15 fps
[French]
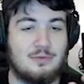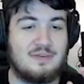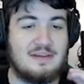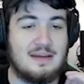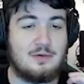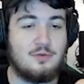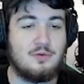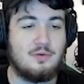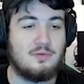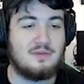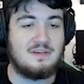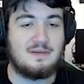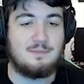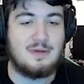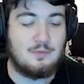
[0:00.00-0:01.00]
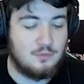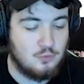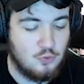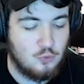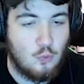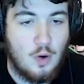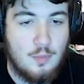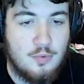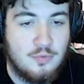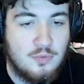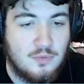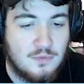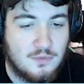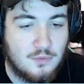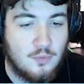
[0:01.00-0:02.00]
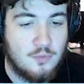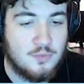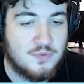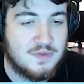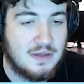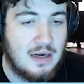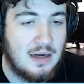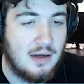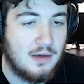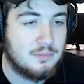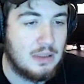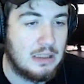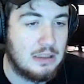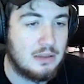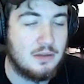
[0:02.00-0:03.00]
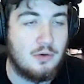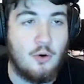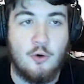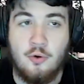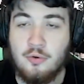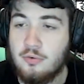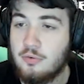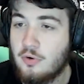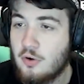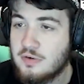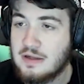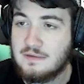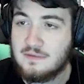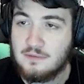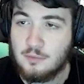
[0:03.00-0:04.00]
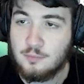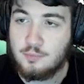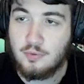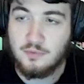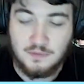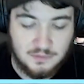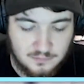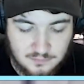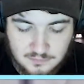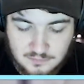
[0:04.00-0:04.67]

Donc c'est à que d'ici peut 2-3 bonus, on sera bah, en, net, on profit.